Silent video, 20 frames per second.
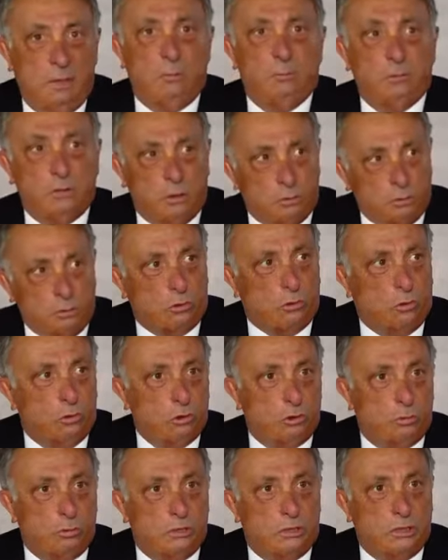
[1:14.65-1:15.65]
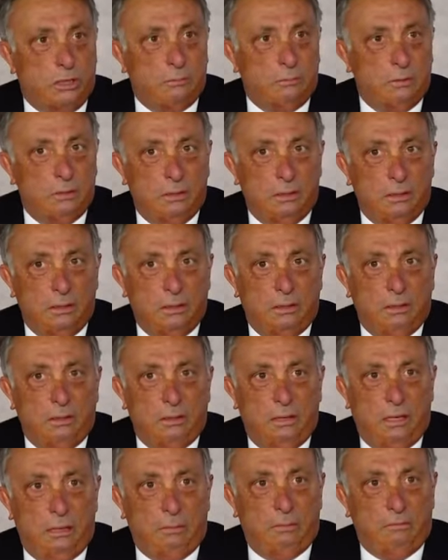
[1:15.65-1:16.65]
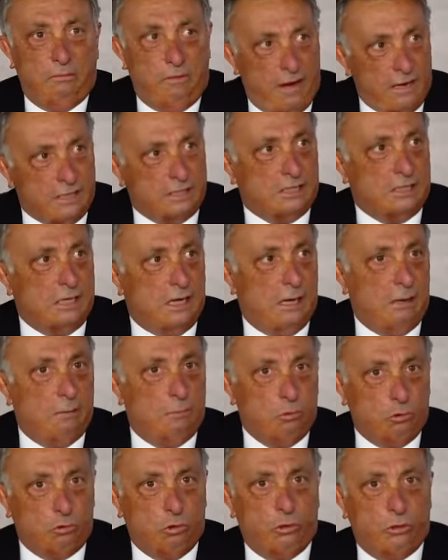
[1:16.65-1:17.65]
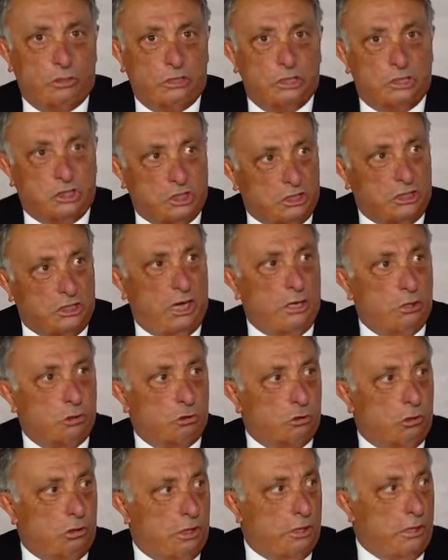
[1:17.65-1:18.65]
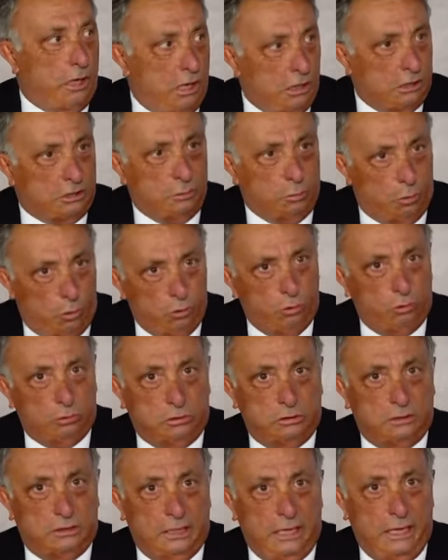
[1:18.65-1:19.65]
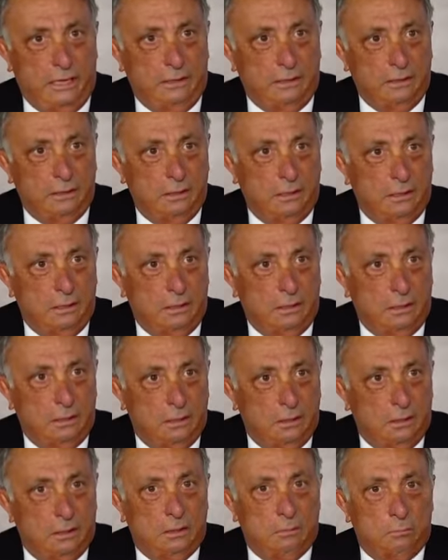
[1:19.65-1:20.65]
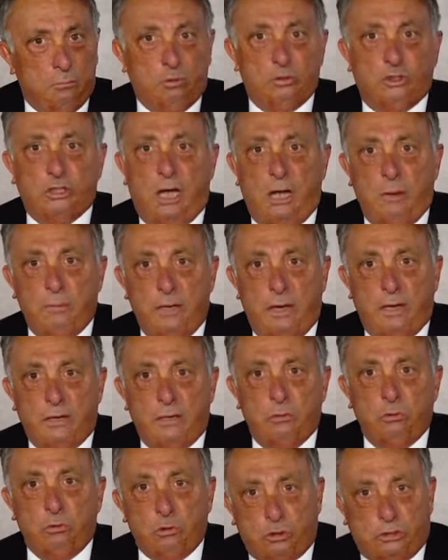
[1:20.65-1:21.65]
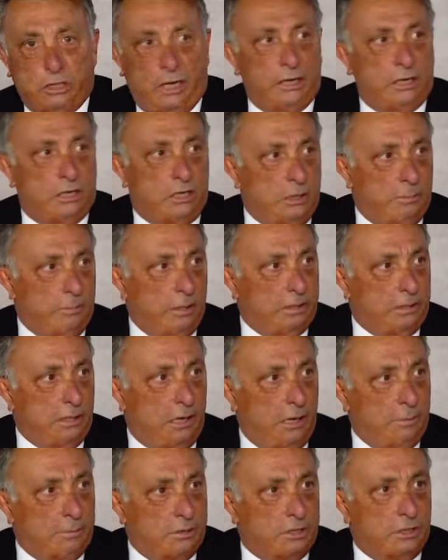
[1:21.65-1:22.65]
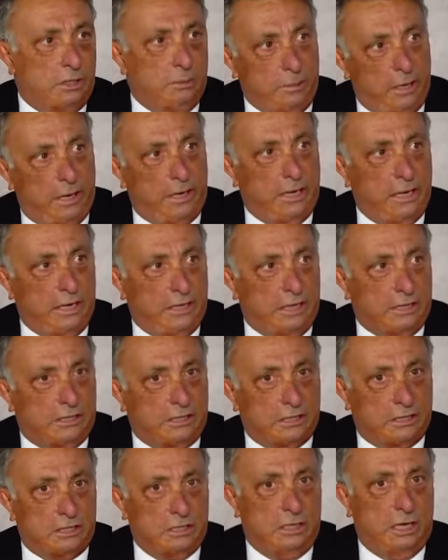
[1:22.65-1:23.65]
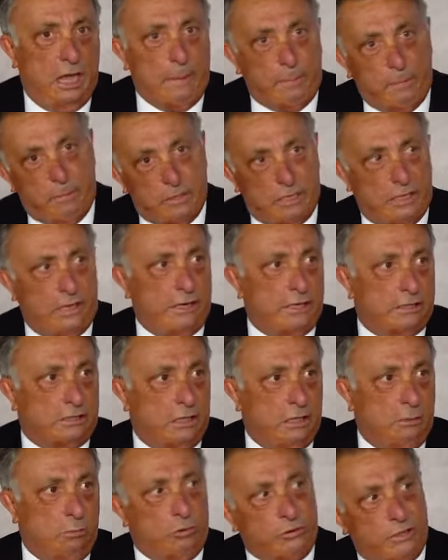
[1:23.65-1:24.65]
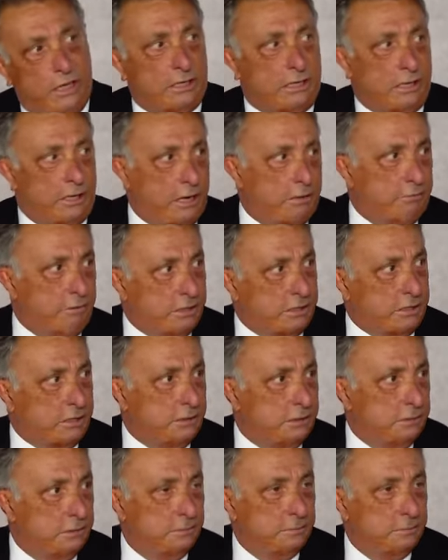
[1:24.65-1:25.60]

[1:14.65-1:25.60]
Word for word: Ben bunları burada konuşmayacağım. Ama varsa bu konuda şikayetçi olan altım oyuldu diyen bu camianın üç tane kıymetli abisini bir araya getirsin hepimiz anlatalım onlar karar versin.